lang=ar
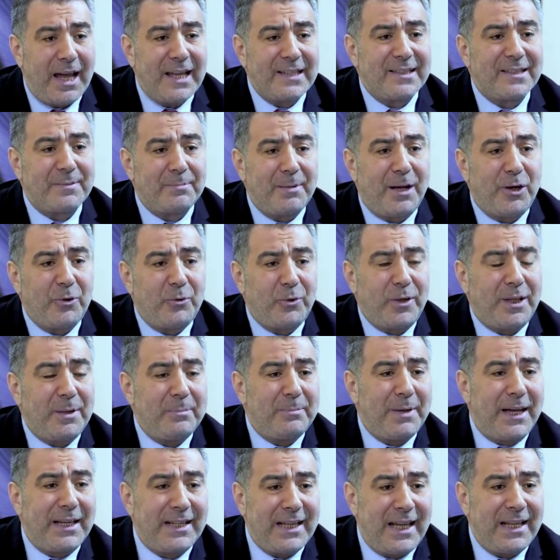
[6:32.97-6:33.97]
أصبحوا
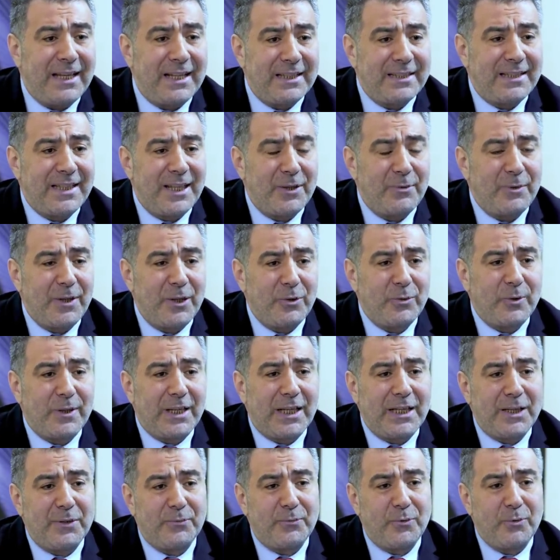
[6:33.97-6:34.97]
عبئا على الدولة
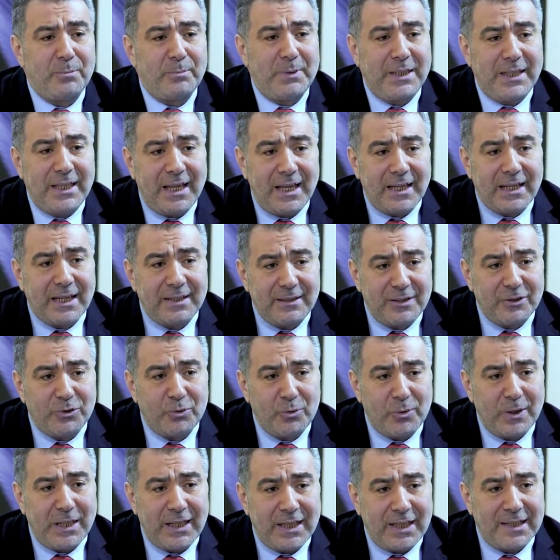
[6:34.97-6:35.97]
يكلفون مليارات
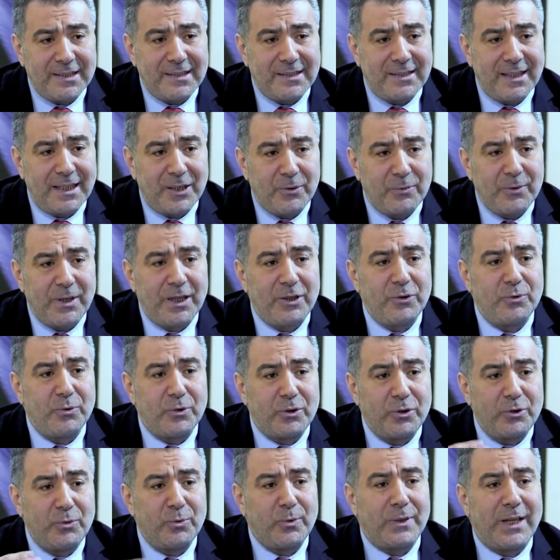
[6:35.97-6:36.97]
الدولارات سنويا
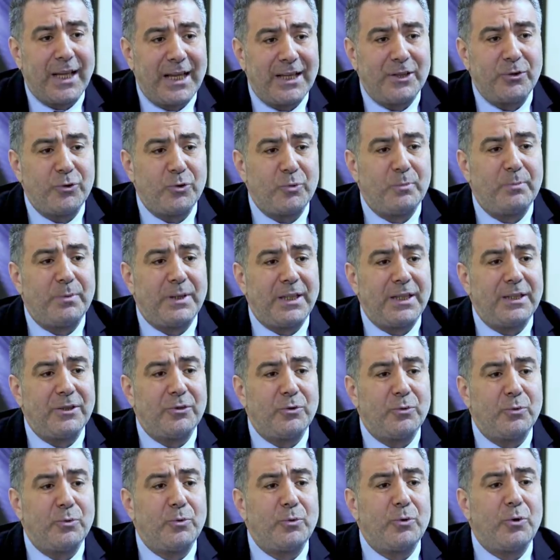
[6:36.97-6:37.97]
يريدون أن
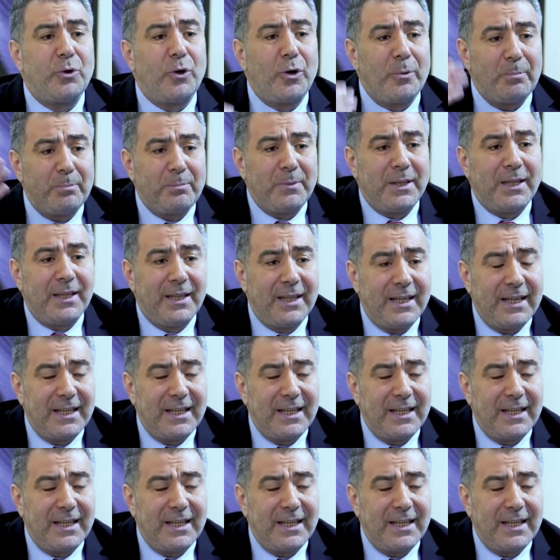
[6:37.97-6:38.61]
يبعدوهم